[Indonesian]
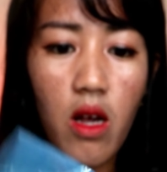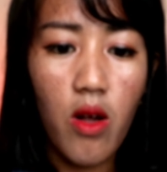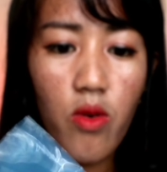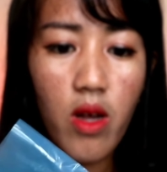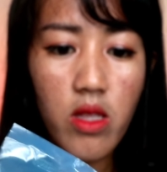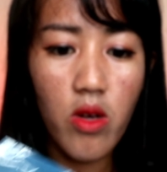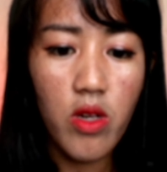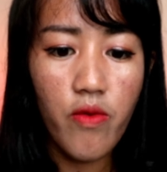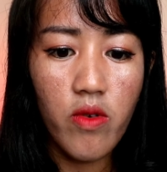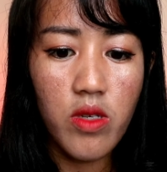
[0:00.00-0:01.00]
Aku nggak tahu
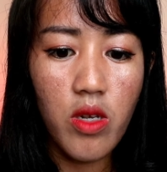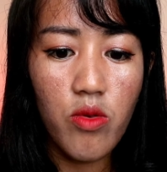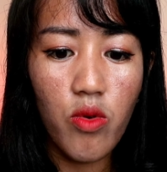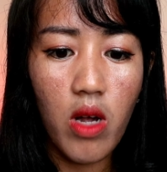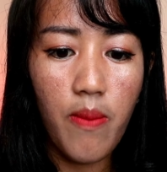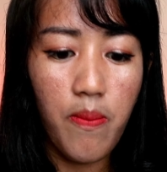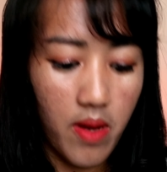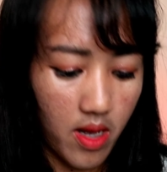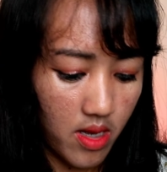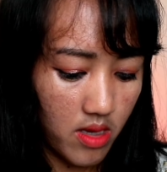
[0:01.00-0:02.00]
nih fungsinya untuk
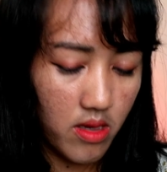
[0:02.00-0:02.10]
apa.